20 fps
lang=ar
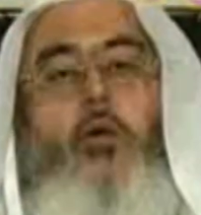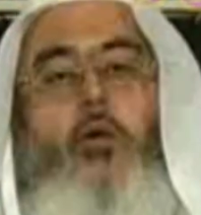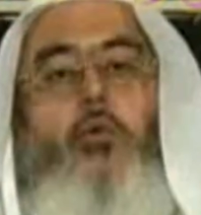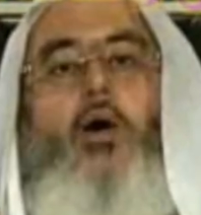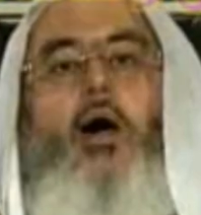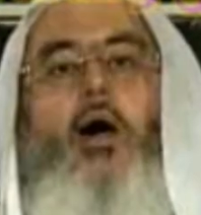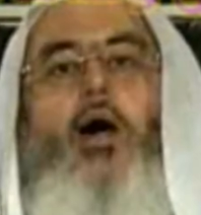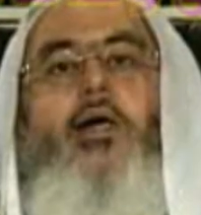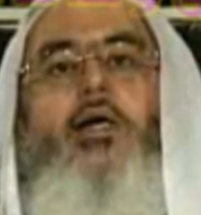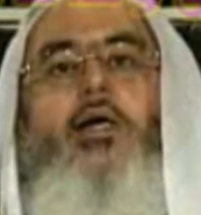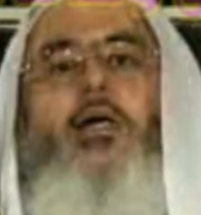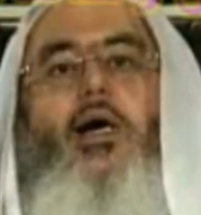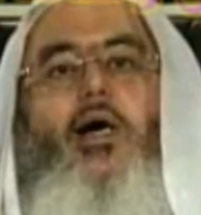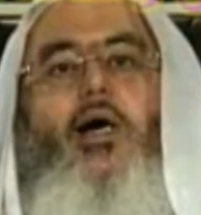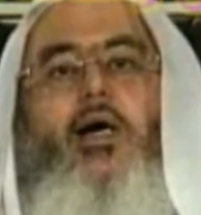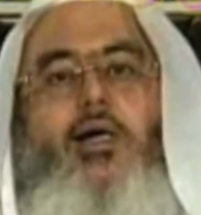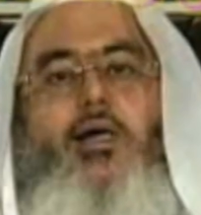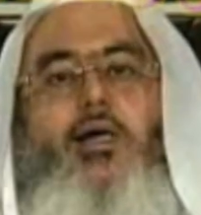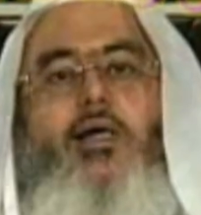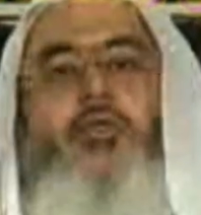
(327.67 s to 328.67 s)
وأن
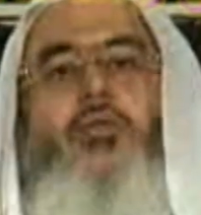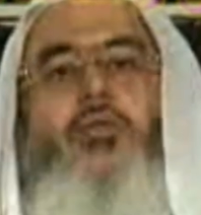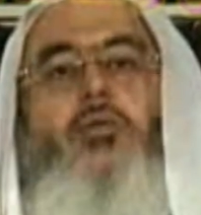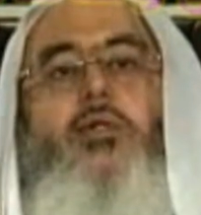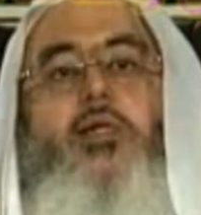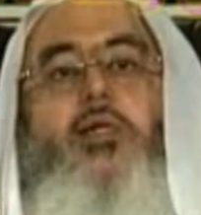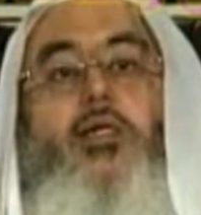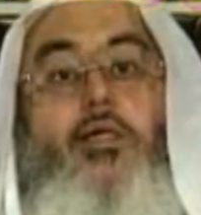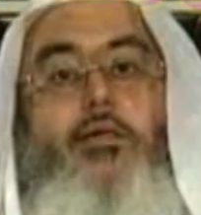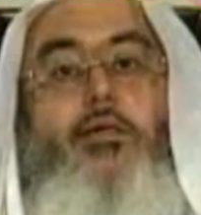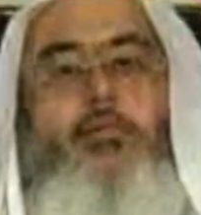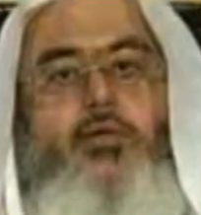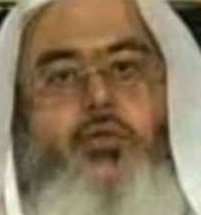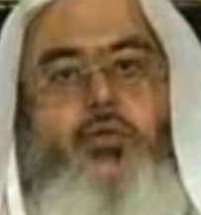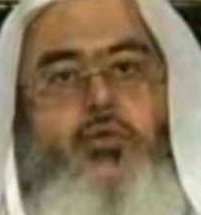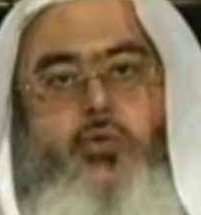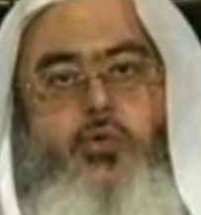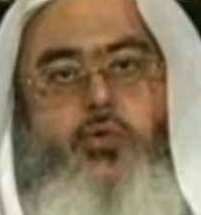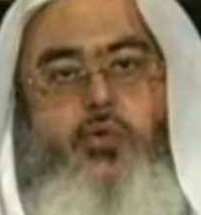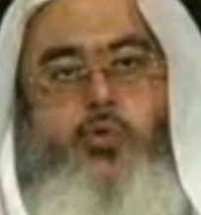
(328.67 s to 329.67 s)
أهل السنة
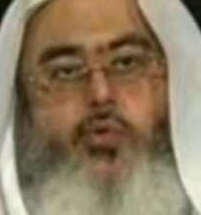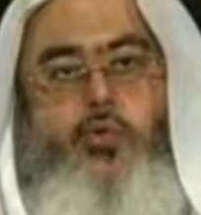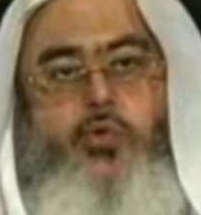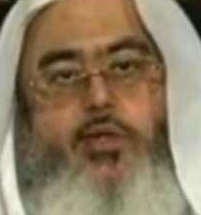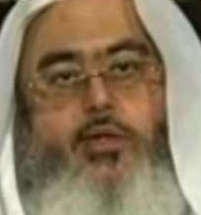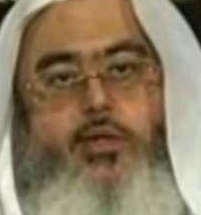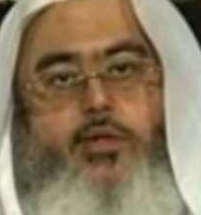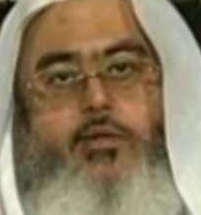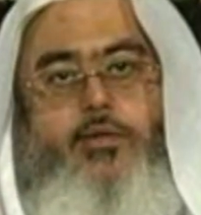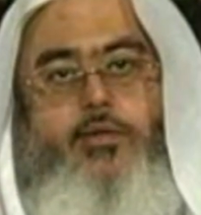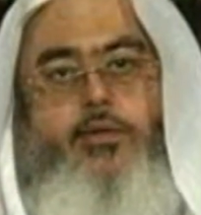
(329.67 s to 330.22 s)
منصورون